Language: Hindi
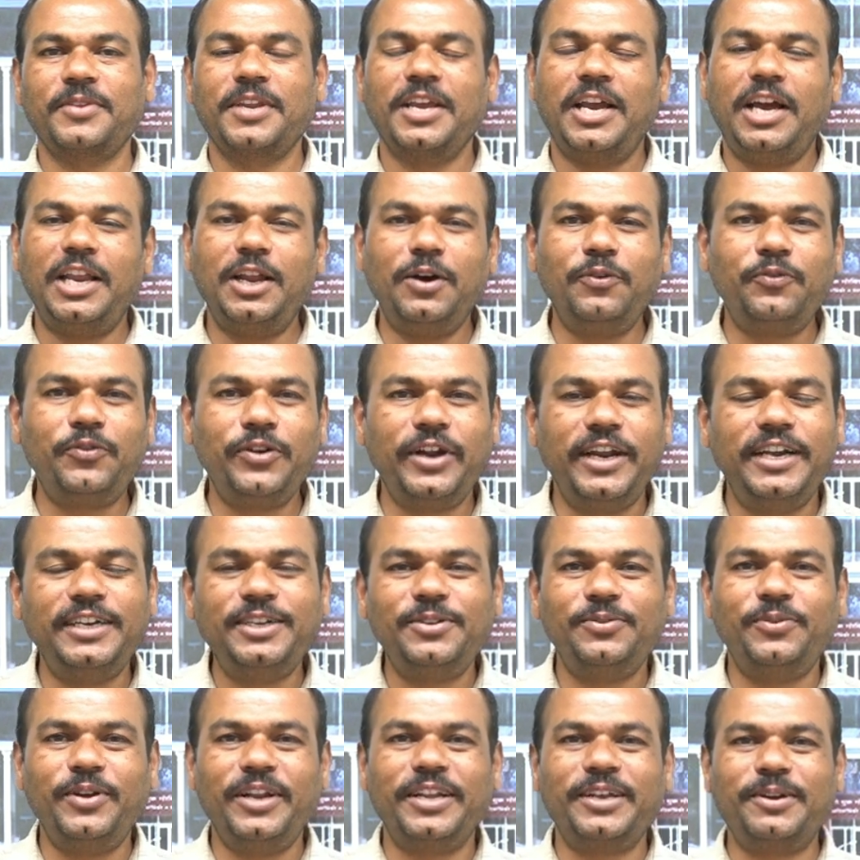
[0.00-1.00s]
हेलो
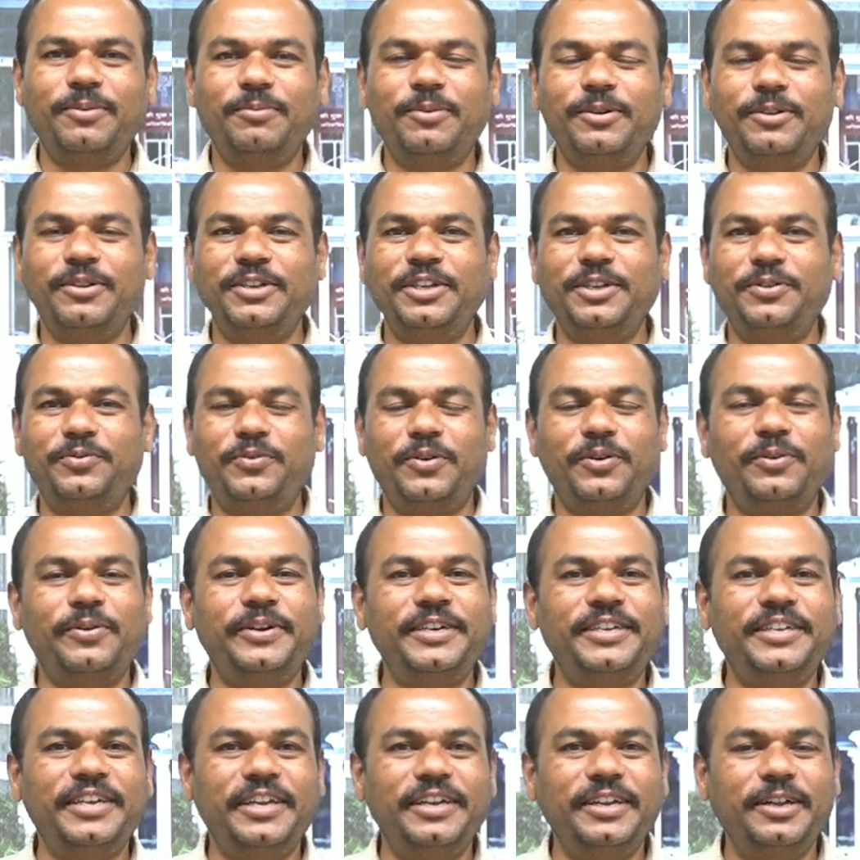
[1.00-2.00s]
फ्रेंड्स वेलकम ऑन दिस
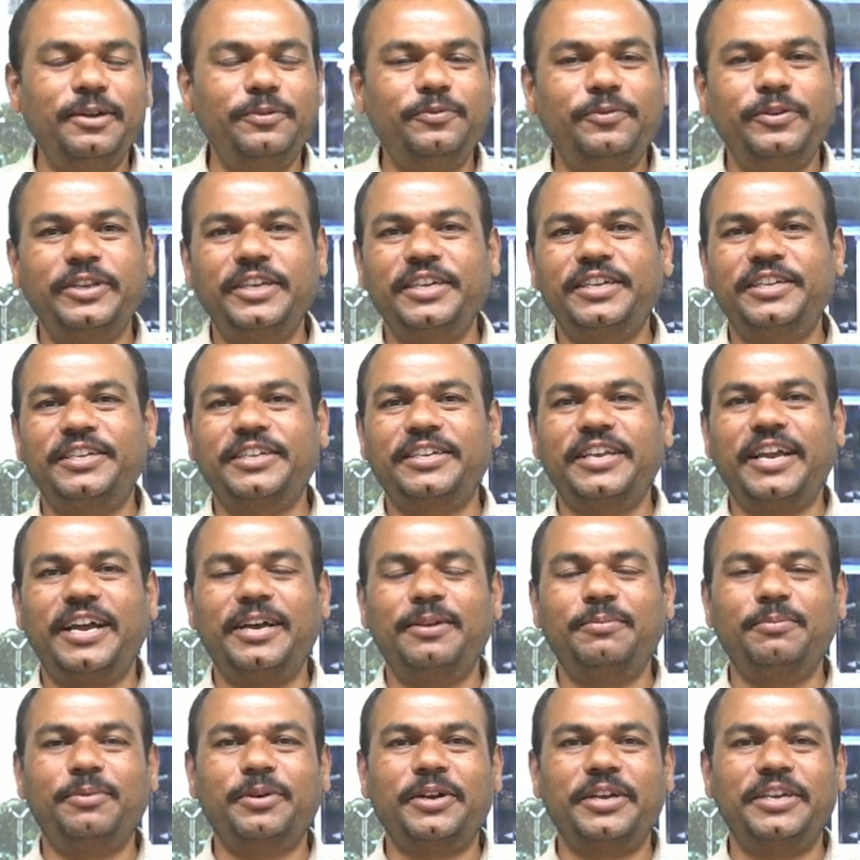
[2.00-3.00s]
फेवरेट चैनल फिजिक्स
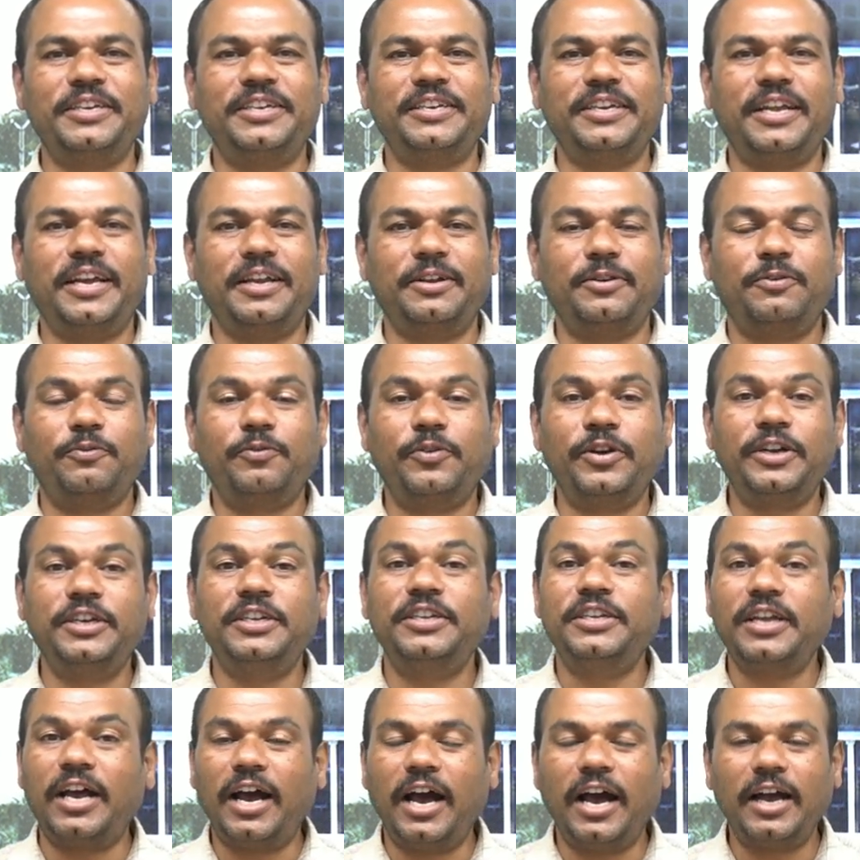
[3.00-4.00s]
ज्ञान मुकेश नायक
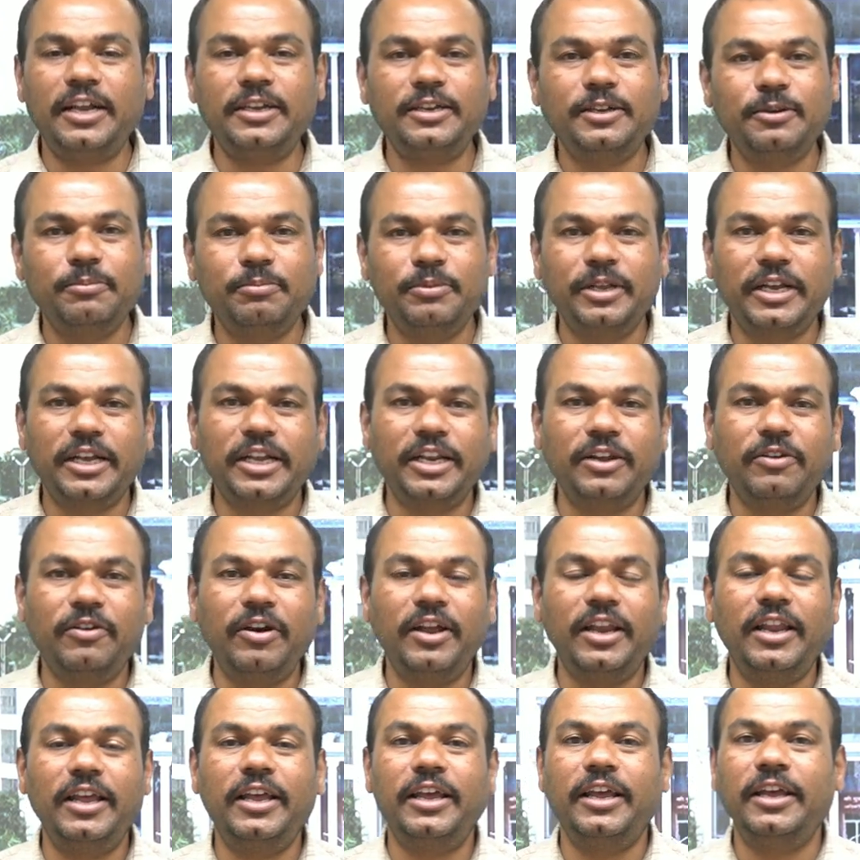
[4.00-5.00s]
फ्रेंड्स आज हम देखने
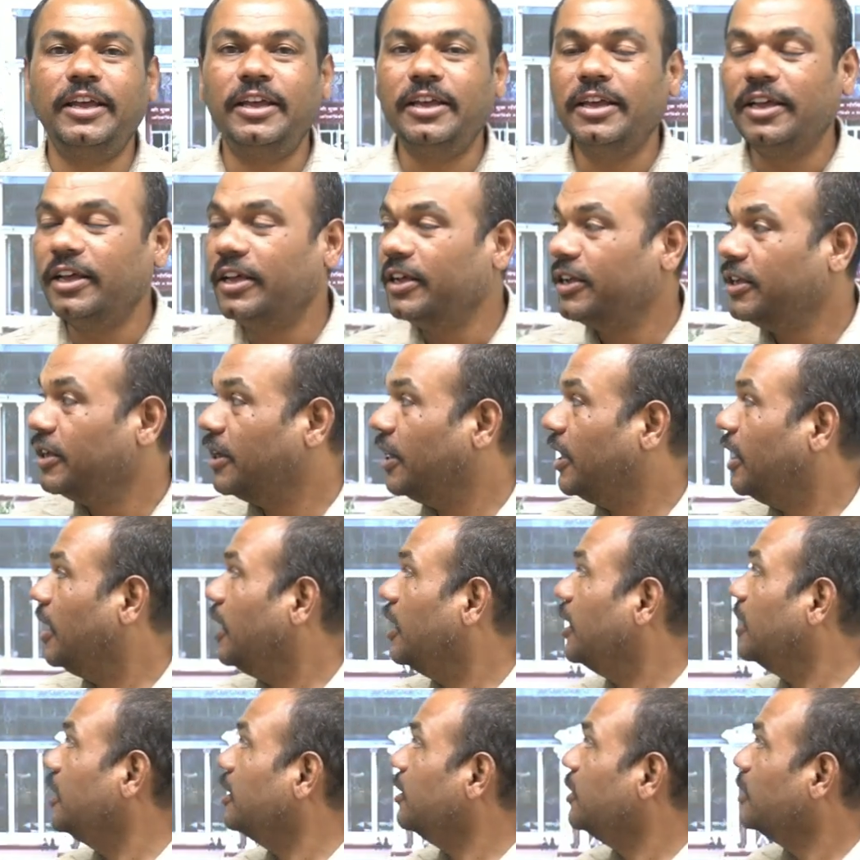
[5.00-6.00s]
वाले हैं
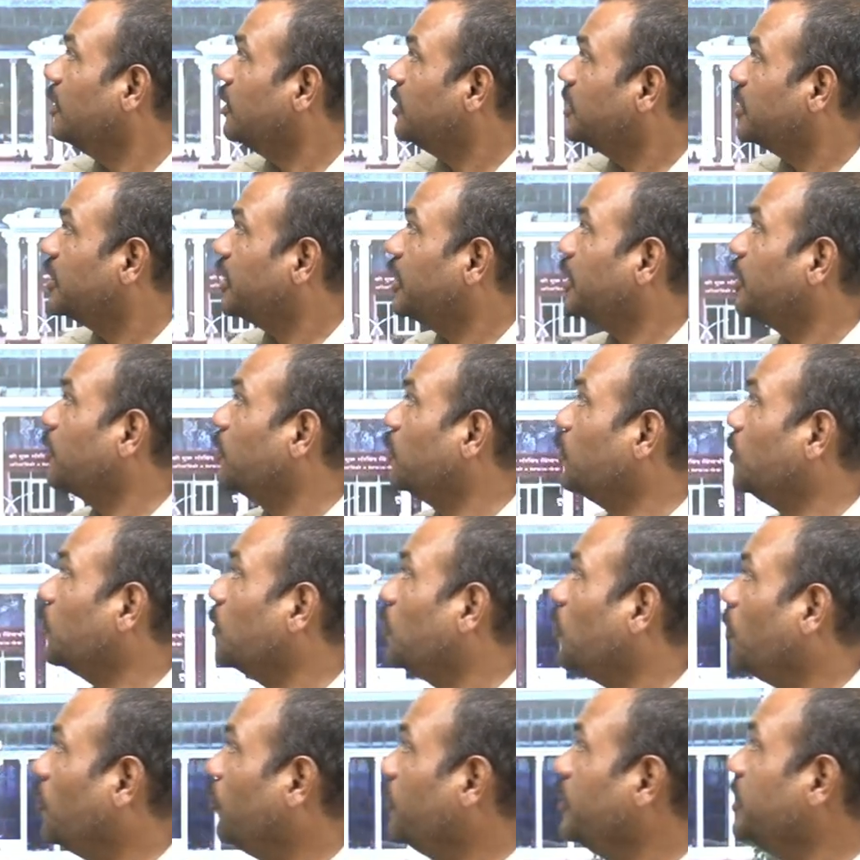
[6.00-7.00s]
श्री गुरु
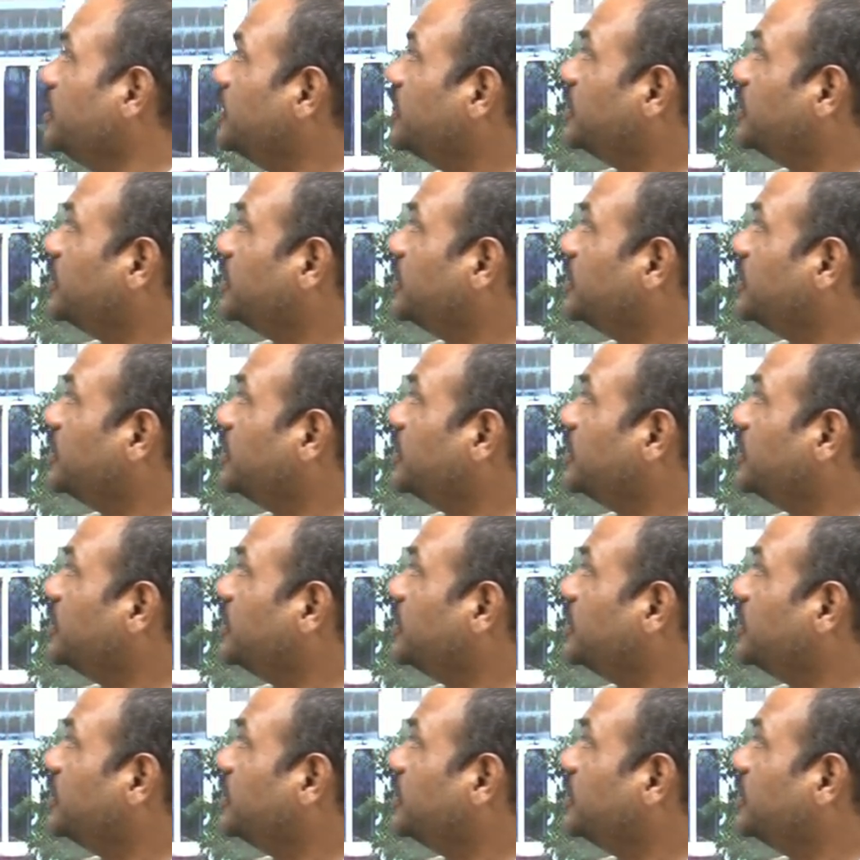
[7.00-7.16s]
गोविंद